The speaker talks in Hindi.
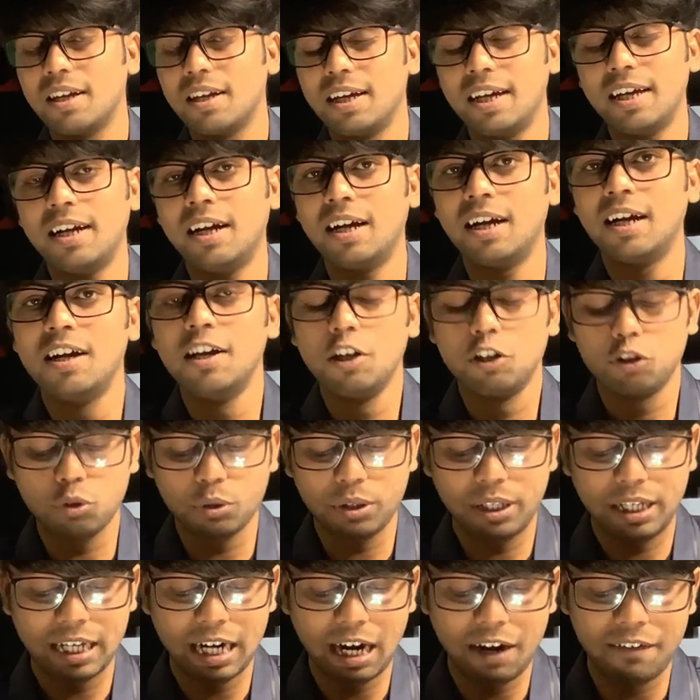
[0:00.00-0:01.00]
है ना
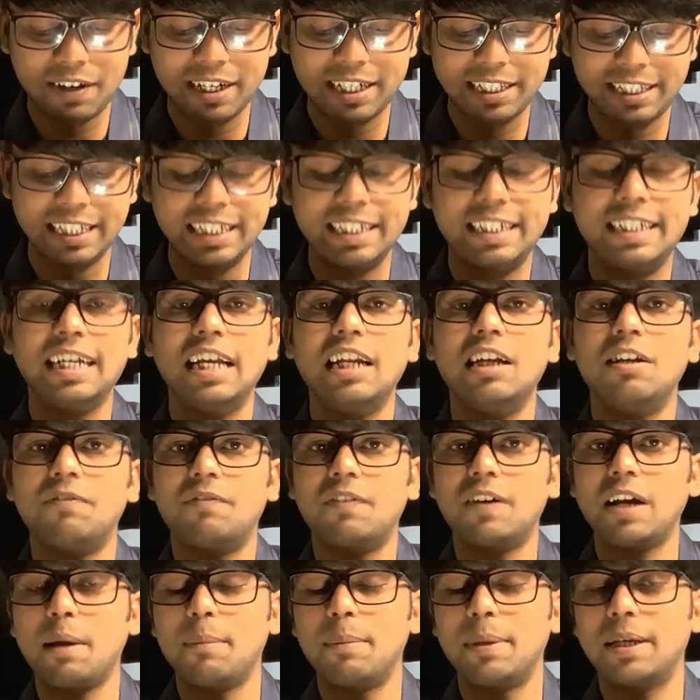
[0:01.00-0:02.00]
तो गिरावट जीटीएल
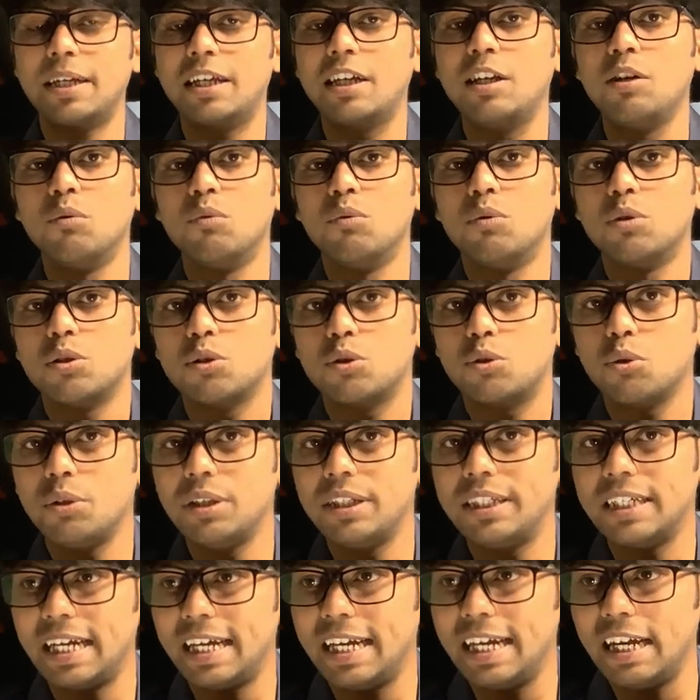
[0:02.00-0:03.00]
इंफ्रा में क्यों तो
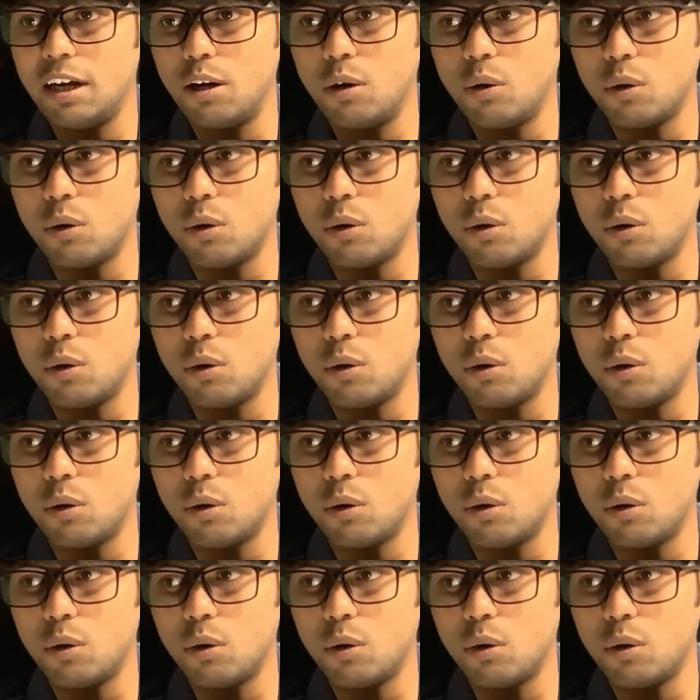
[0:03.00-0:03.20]
यही